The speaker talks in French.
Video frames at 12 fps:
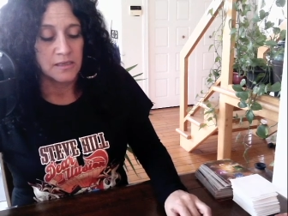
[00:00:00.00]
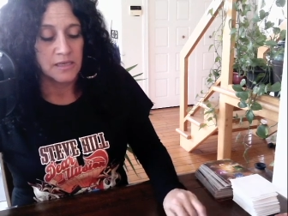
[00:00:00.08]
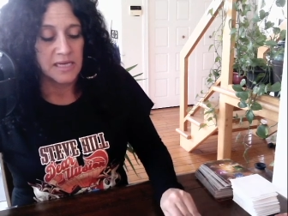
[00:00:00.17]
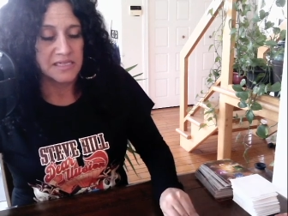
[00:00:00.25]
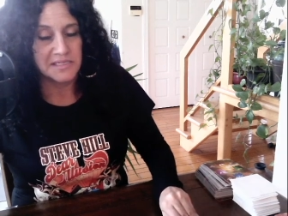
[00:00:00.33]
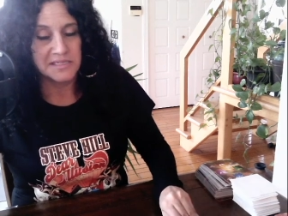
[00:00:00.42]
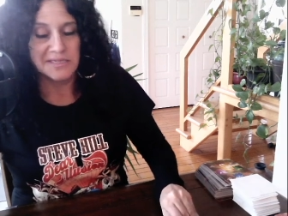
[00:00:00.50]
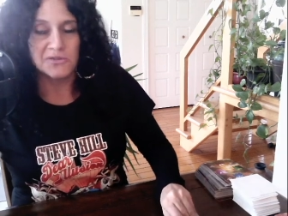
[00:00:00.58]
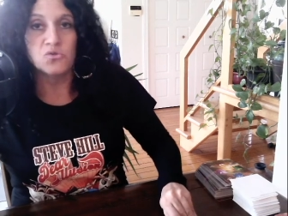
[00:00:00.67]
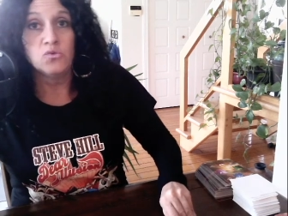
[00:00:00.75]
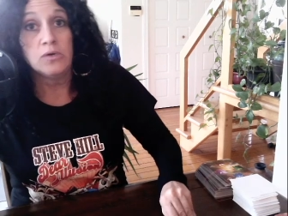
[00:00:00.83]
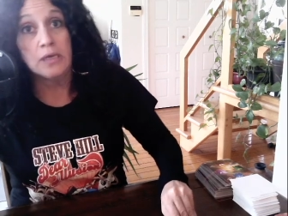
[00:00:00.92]
à
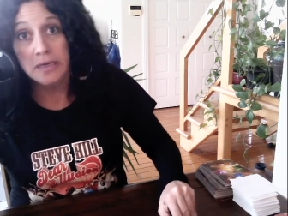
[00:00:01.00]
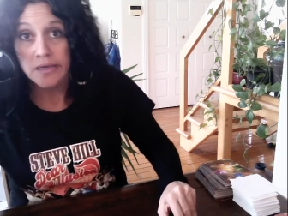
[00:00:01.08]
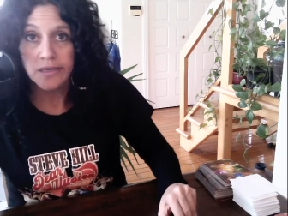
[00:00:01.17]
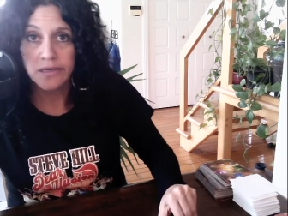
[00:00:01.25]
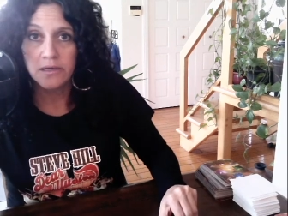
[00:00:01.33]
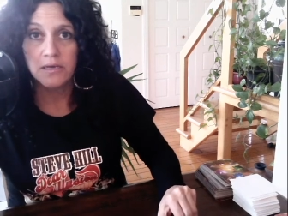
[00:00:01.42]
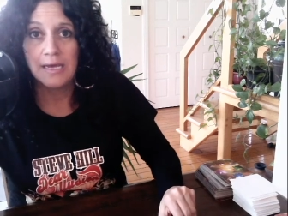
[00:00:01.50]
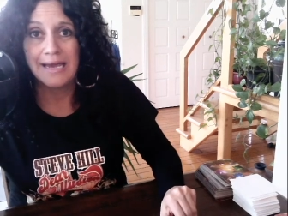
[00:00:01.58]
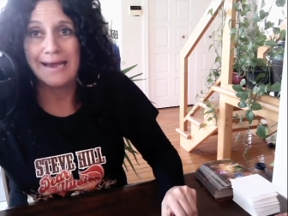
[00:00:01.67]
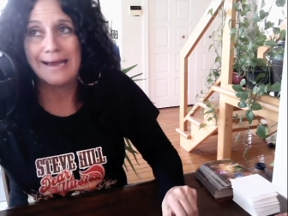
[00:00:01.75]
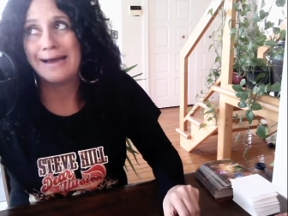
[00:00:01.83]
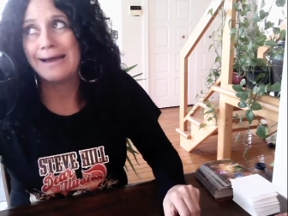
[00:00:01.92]
s'écrouler,
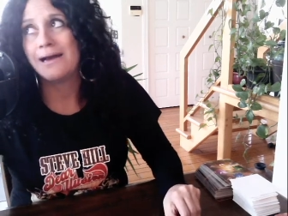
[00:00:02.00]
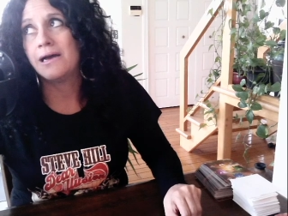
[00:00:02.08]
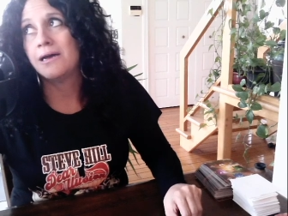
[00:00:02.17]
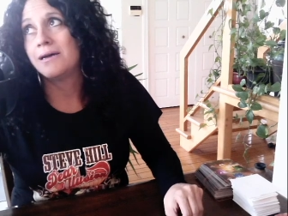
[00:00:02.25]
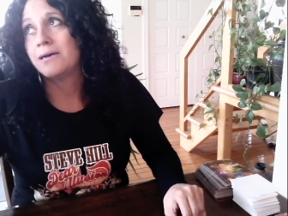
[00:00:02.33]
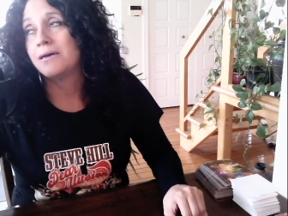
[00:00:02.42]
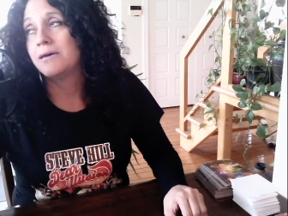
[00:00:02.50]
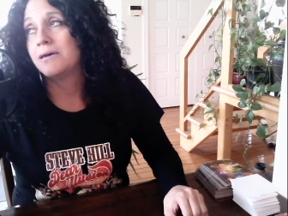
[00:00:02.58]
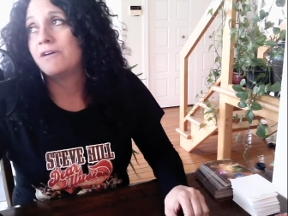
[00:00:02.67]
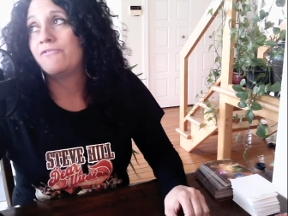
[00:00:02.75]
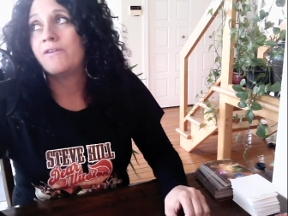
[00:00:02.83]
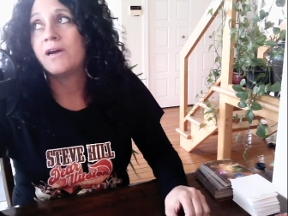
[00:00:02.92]
à,
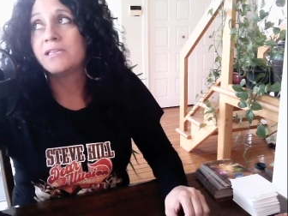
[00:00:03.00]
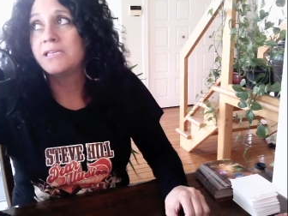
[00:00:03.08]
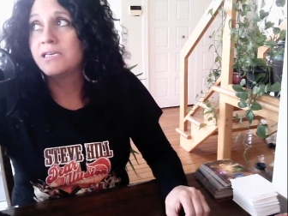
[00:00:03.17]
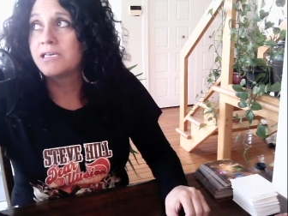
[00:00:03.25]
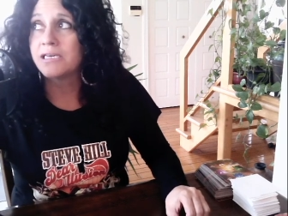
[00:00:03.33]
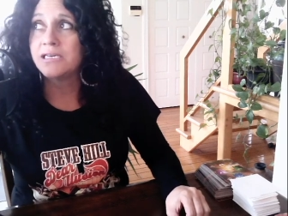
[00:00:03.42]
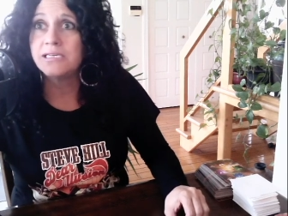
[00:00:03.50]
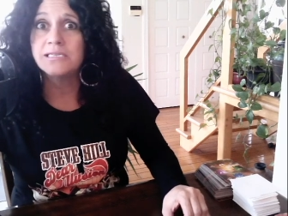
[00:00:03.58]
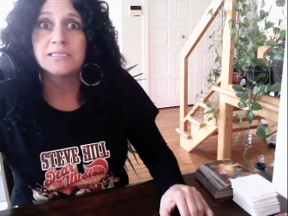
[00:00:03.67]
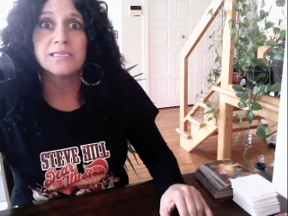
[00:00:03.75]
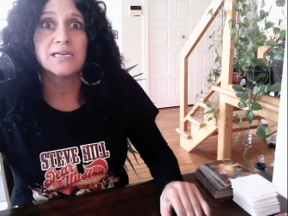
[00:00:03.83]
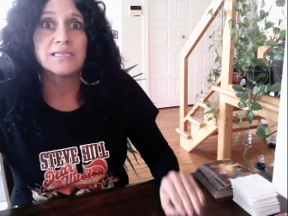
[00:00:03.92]
à, faire des
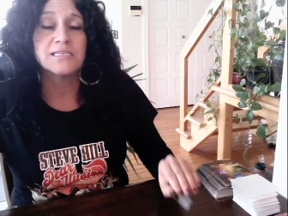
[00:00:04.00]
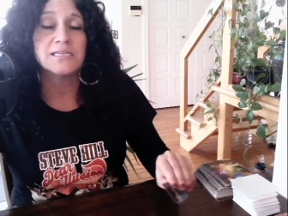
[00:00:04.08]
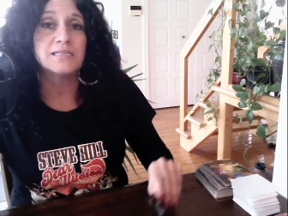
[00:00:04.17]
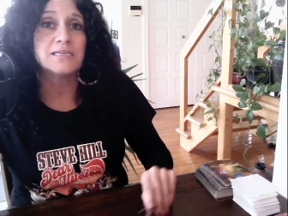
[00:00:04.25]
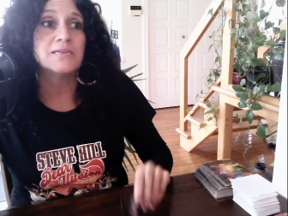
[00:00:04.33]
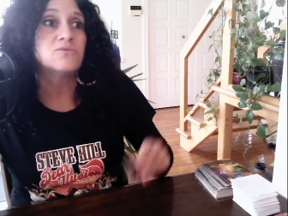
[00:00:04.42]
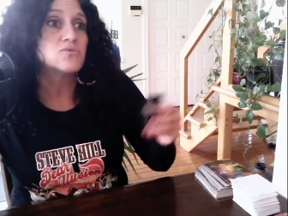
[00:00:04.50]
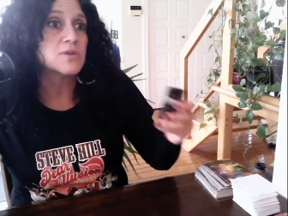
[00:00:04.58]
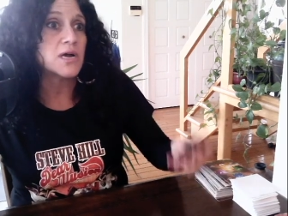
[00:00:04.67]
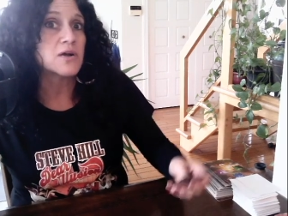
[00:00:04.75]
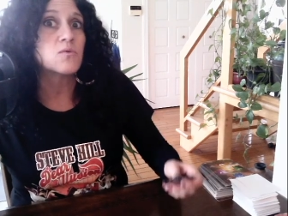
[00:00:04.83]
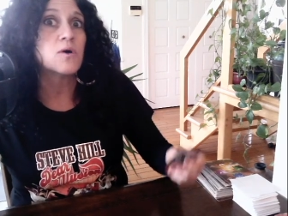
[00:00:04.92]
crises d'anxiété ou
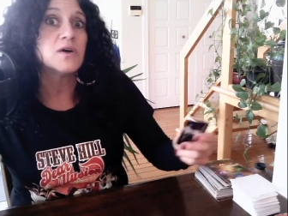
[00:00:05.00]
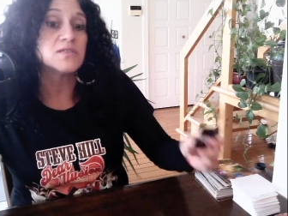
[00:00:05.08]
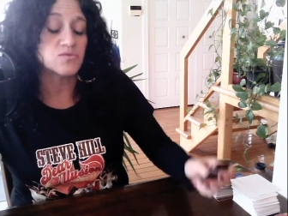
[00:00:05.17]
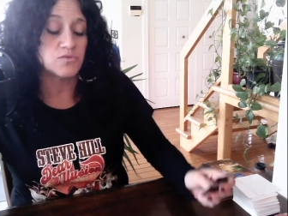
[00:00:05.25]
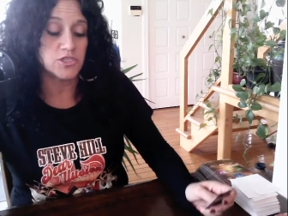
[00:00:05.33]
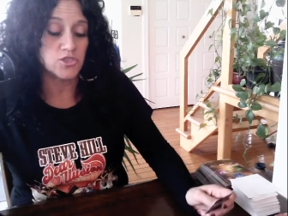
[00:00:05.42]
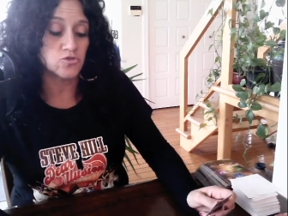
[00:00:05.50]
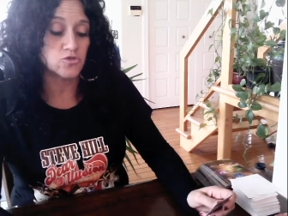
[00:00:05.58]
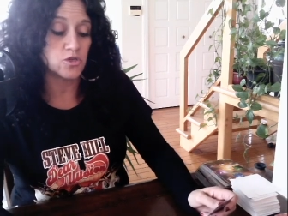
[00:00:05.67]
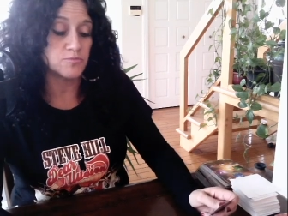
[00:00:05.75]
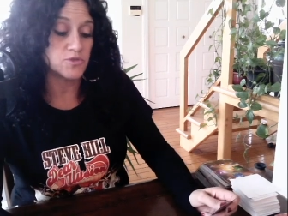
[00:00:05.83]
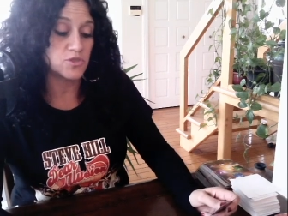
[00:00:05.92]
d'angoisse ou des choses
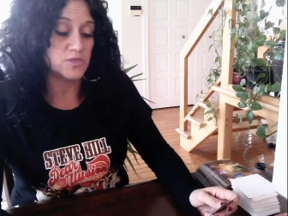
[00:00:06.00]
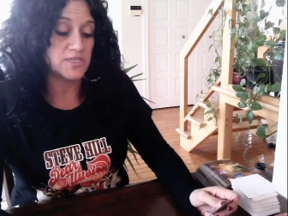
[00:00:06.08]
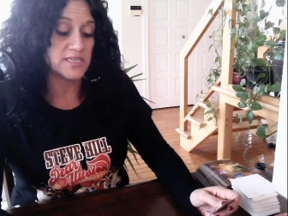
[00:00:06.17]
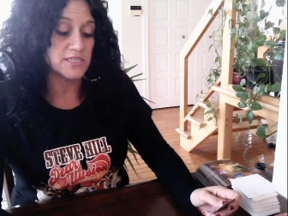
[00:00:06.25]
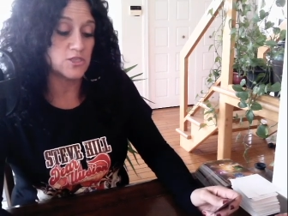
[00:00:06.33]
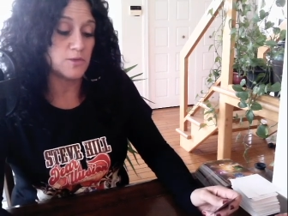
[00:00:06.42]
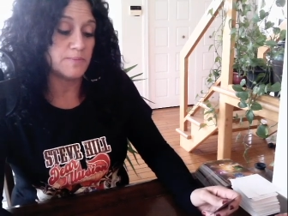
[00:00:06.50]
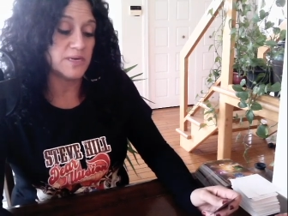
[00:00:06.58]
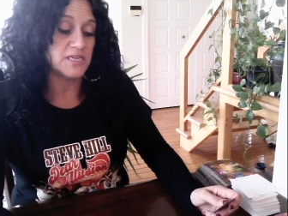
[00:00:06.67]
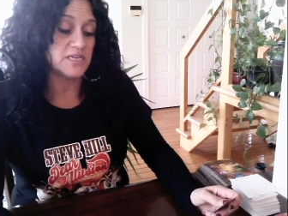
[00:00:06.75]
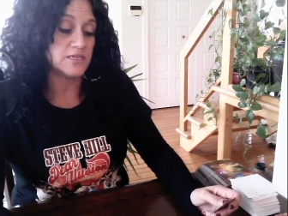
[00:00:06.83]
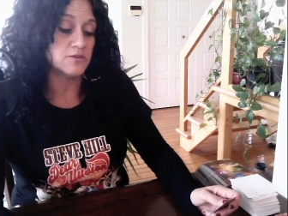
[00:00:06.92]
comme ça, des crises de panique.